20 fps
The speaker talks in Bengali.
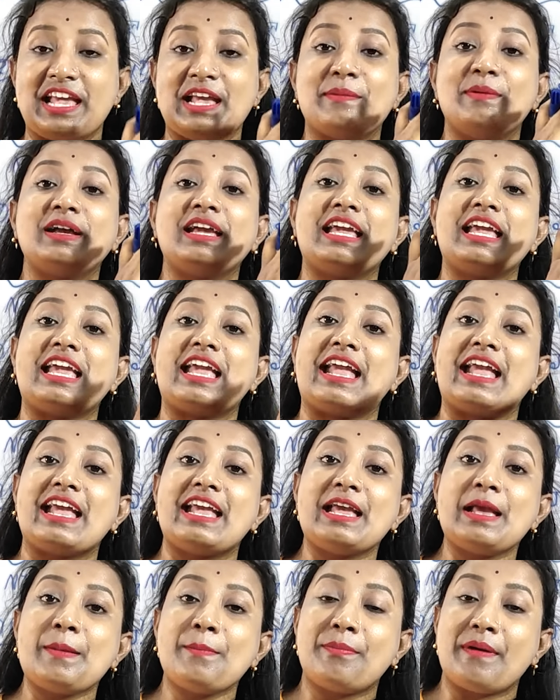এবং
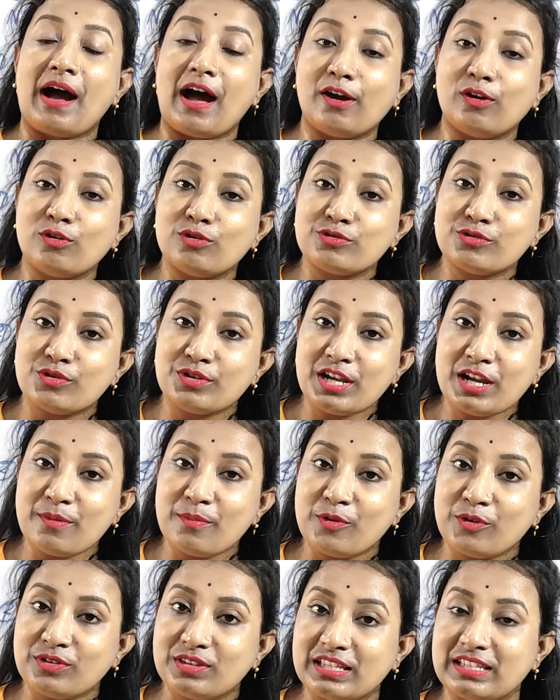এই বারো জনের
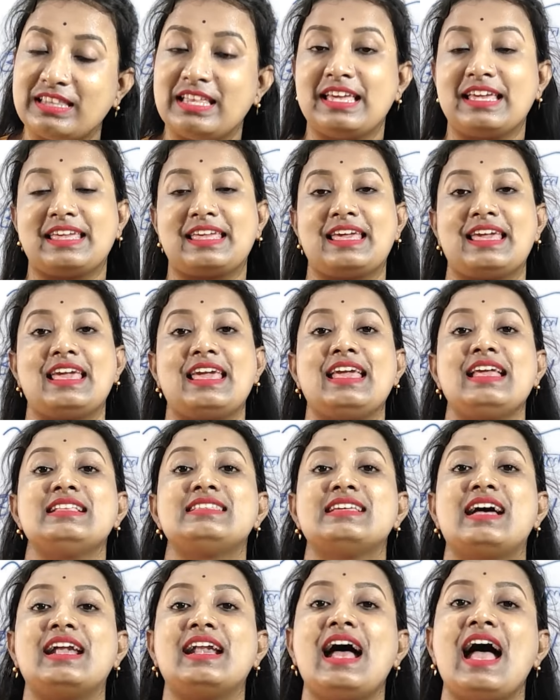মধ্যে থেকে
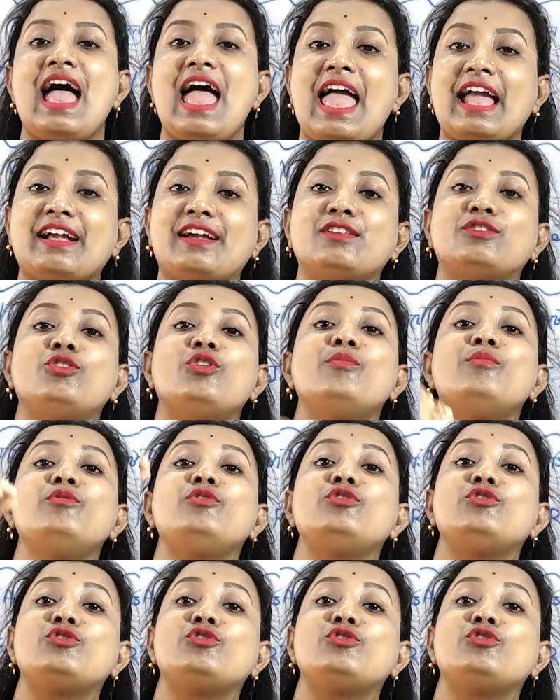যারা একদম